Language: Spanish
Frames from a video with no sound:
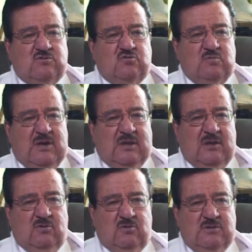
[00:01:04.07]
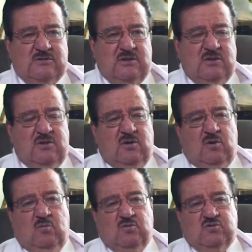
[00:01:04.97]
de estos marcadores,
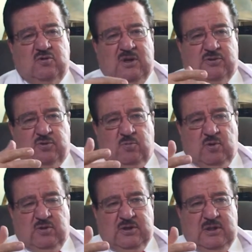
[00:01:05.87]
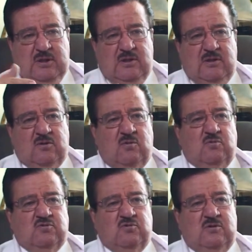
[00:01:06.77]
como son la troponina I,
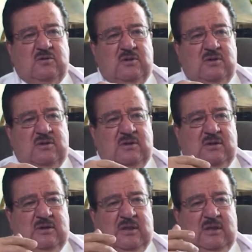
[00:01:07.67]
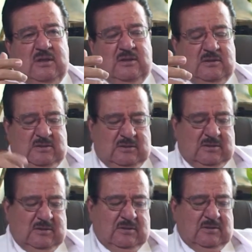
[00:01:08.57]
como son la,
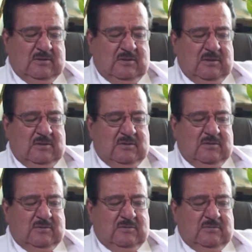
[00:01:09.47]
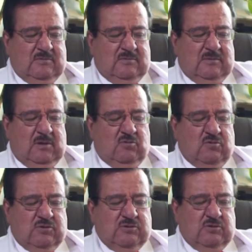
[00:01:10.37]
eh,
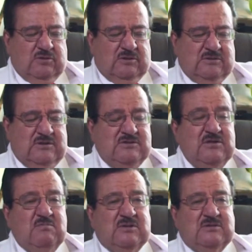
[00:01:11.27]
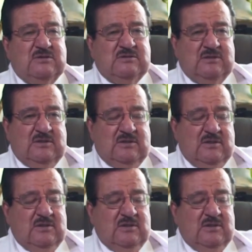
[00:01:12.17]
algunas otras enzimas que se